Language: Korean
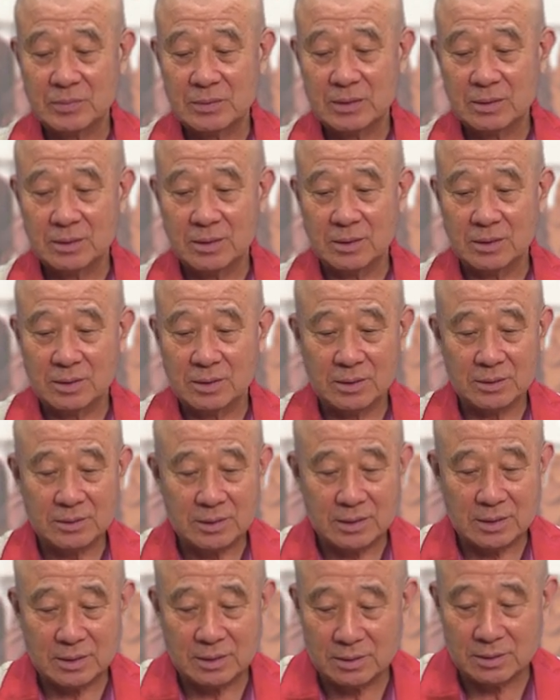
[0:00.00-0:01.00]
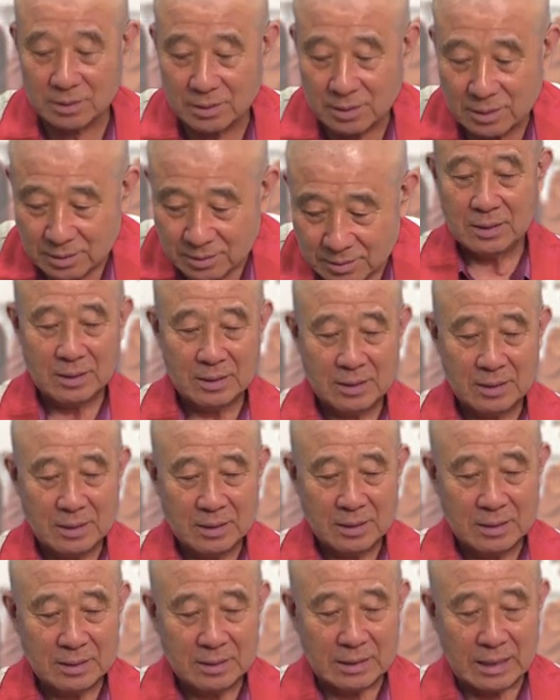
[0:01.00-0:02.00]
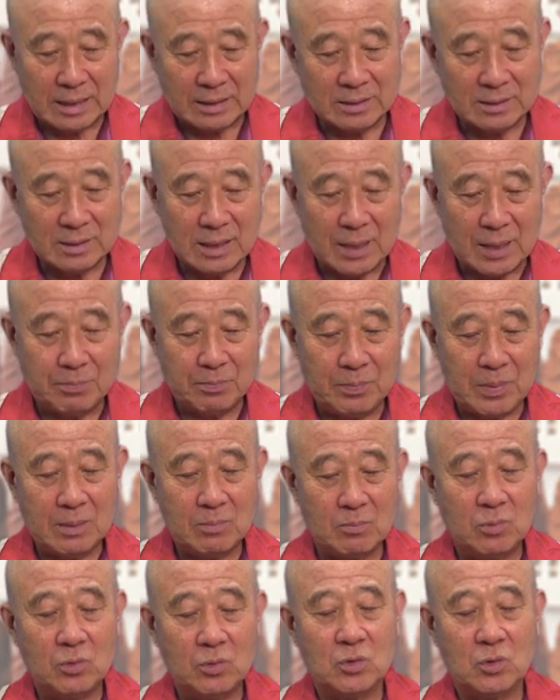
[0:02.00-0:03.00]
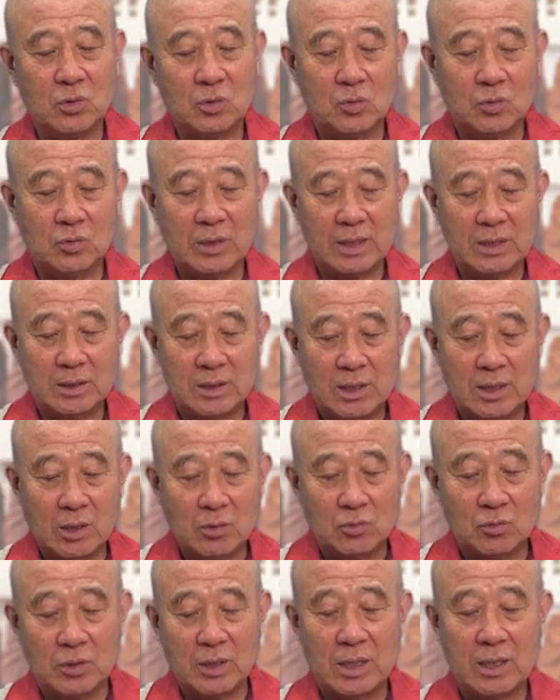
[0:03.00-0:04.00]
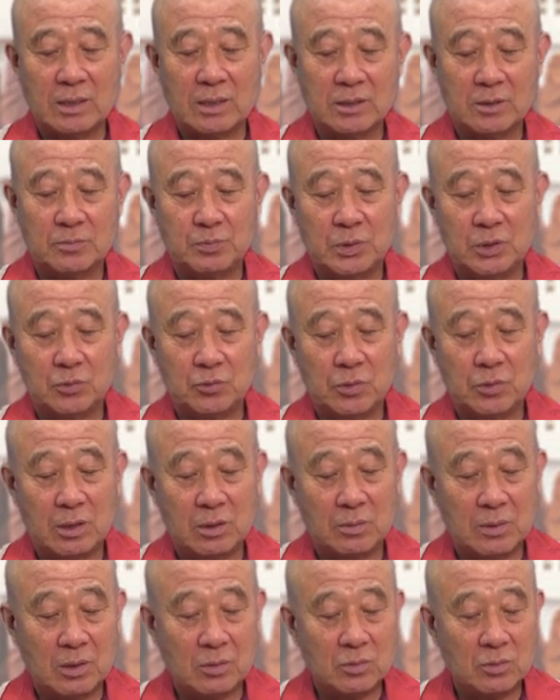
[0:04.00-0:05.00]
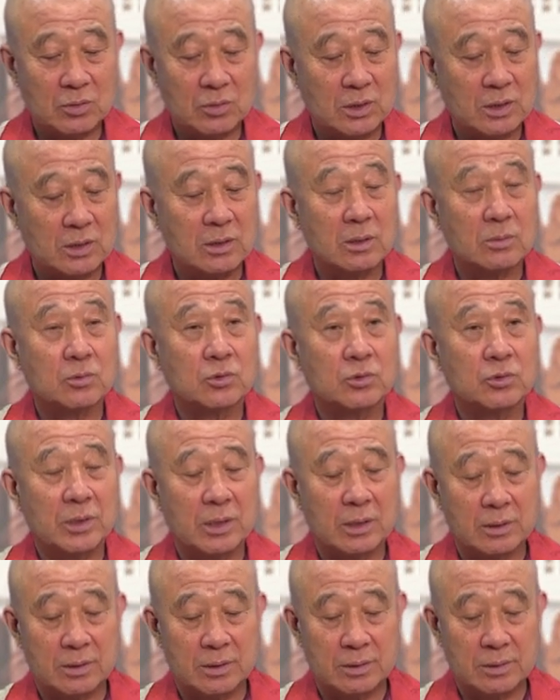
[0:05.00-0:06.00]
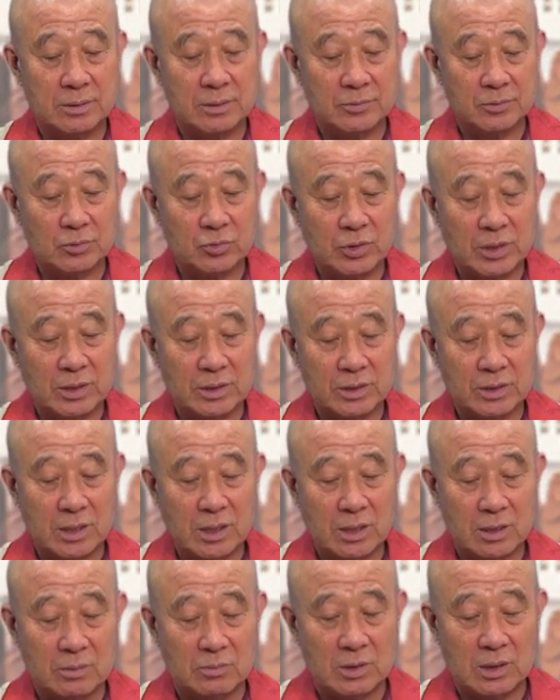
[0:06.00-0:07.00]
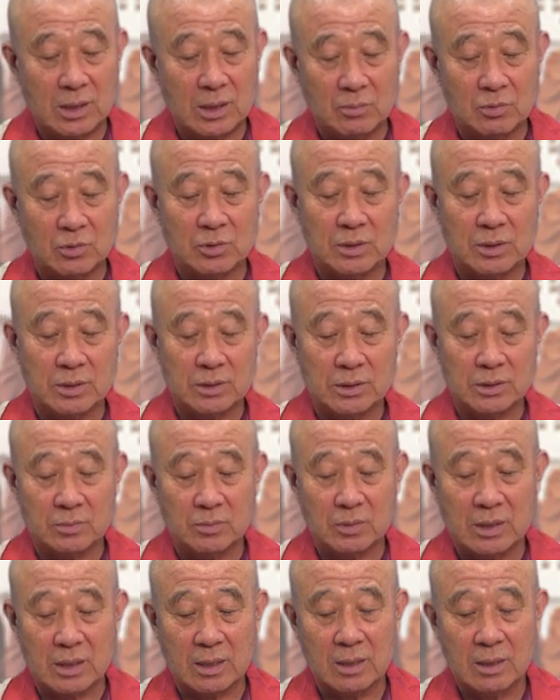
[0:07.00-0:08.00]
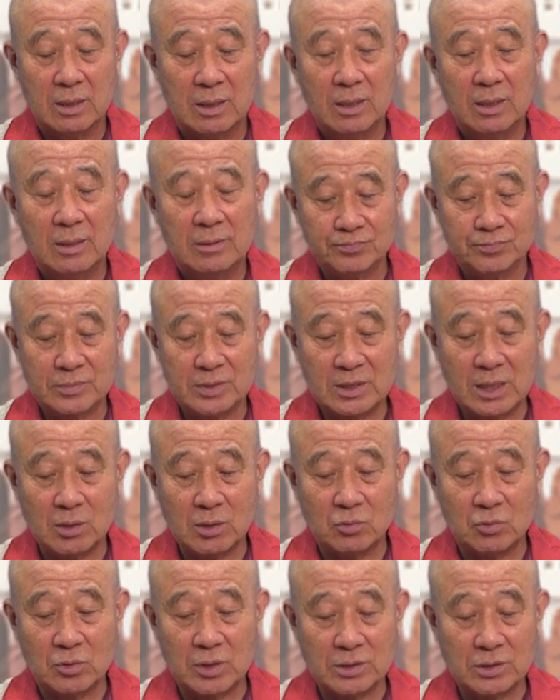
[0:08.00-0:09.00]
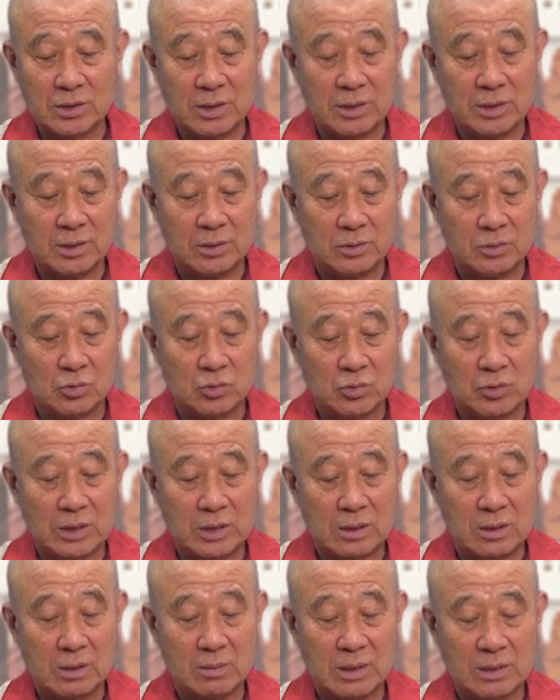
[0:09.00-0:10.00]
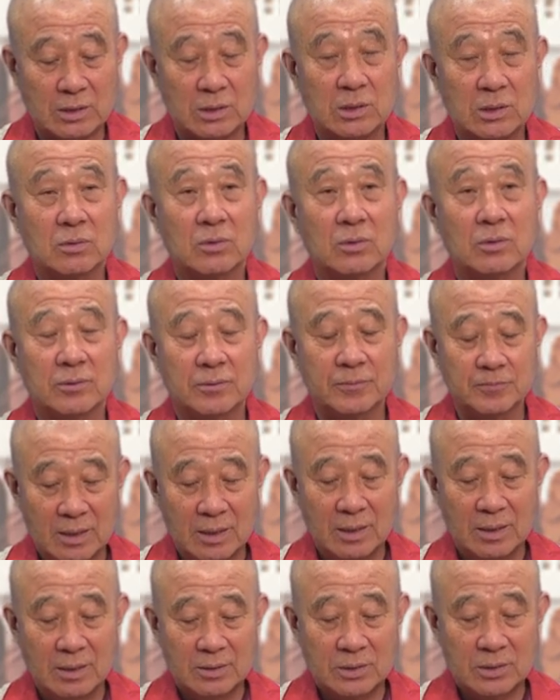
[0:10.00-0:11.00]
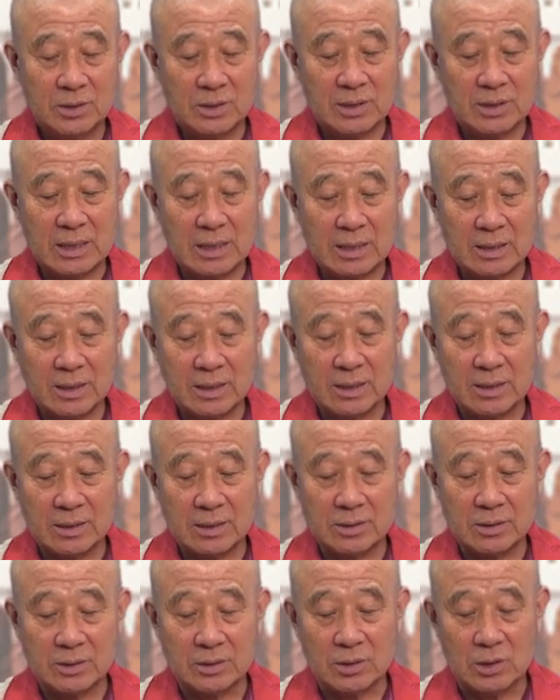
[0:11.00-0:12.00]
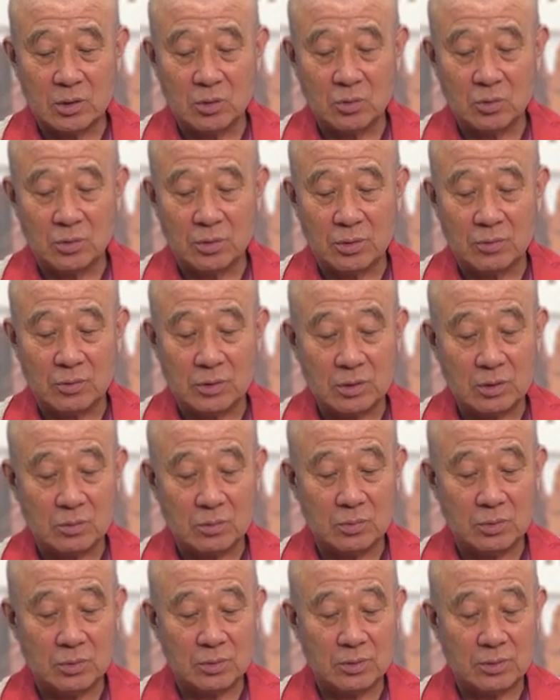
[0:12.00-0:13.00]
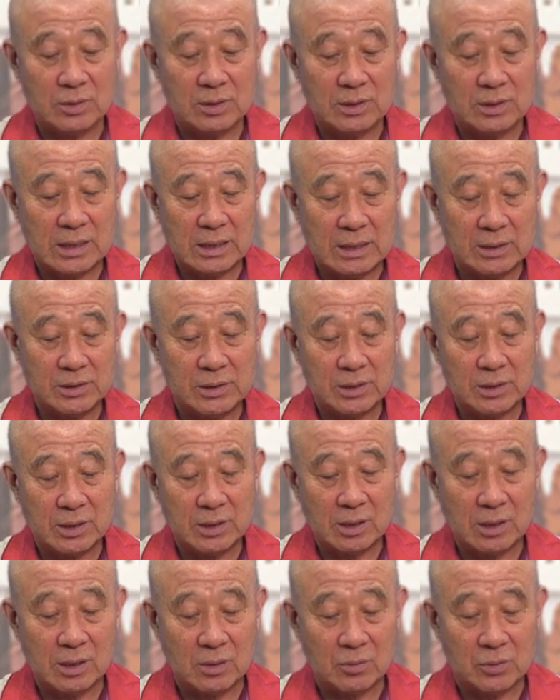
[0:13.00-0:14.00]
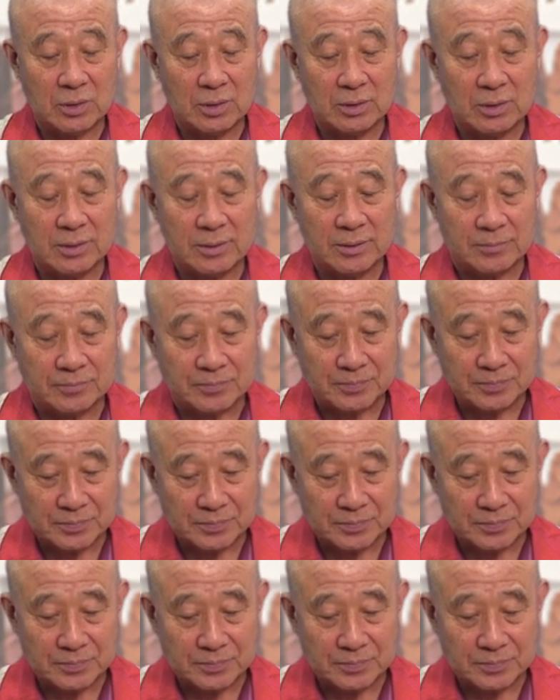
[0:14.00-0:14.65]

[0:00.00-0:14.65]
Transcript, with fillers: 그래서 이제 여기 나는 남방불교 국가인 태국에 가서 비구애를 받고 직접 수행을 수행 체험을 해본 적이 있습니다. 태국에서의 연수 과정을 마치고 스리랑카에 가서 인도의 원형 불교를 잘 지켜가고 있는